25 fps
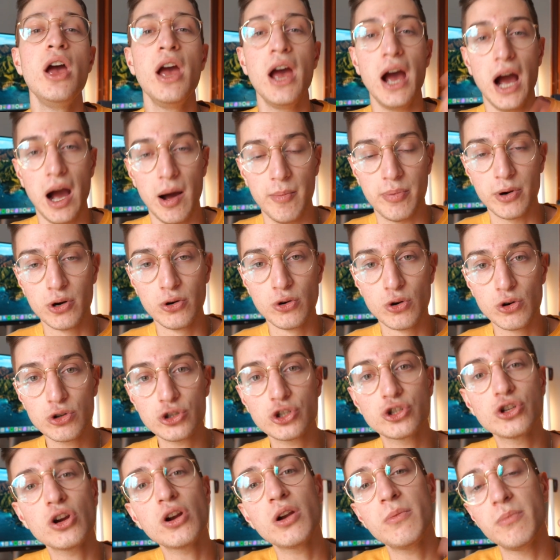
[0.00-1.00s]
Apro
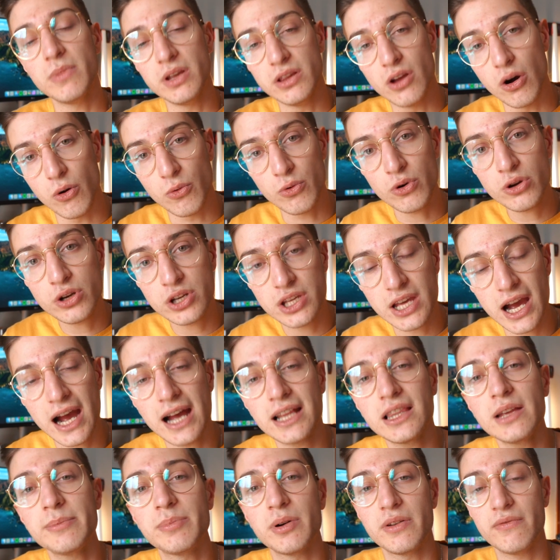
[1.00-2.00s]
Notion, mi do
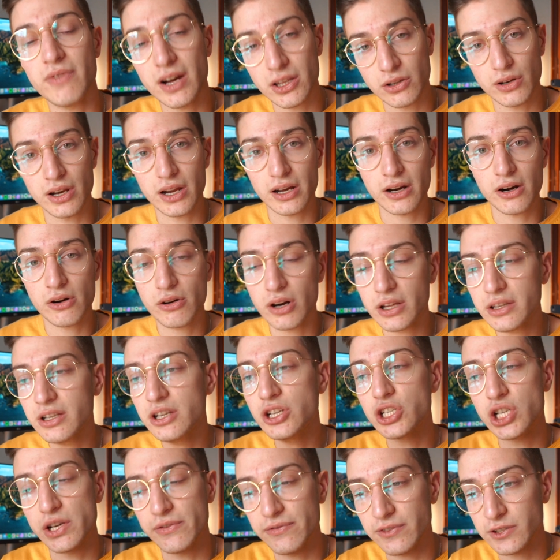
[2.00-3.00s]
un'occhiata, poi vado nella
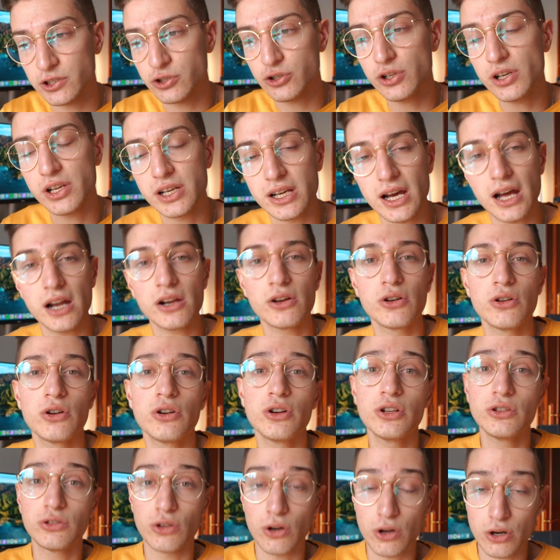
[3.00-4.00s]
calcolatrice, faccio il calcolo,
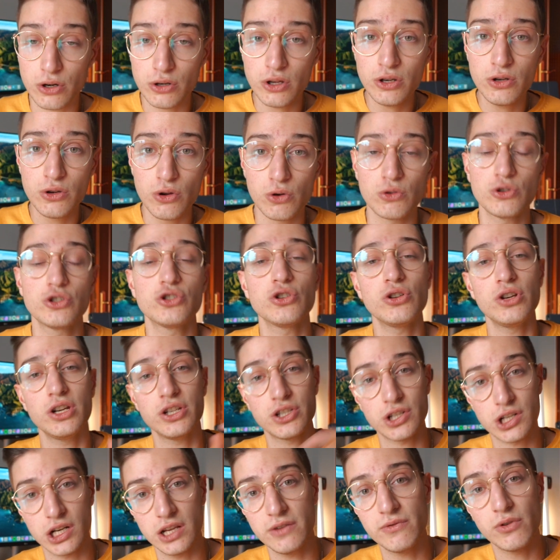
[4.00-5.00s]
ritorno in Notion e
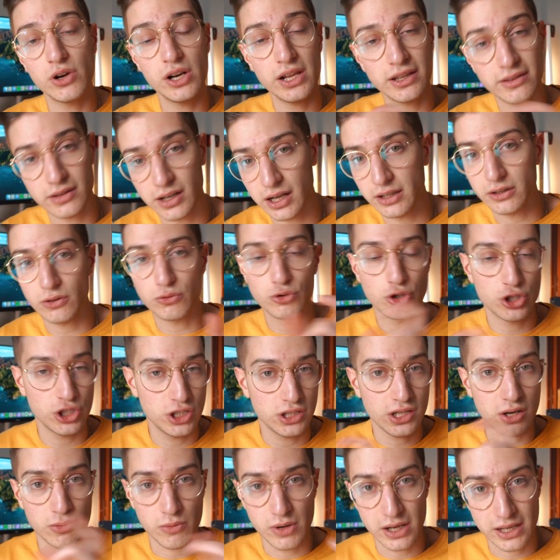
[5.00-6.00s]
scrivo l'entrata,
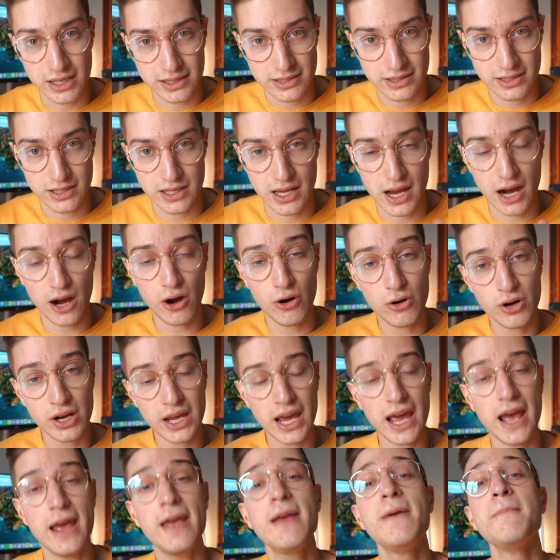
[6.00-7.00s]
uscita, quel che sia,
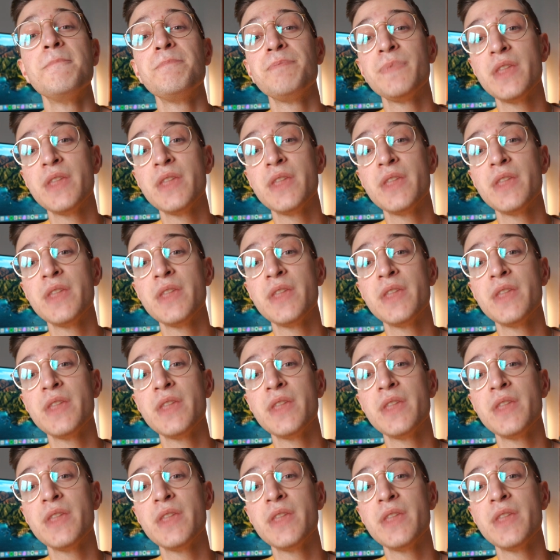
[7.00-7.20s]
ok?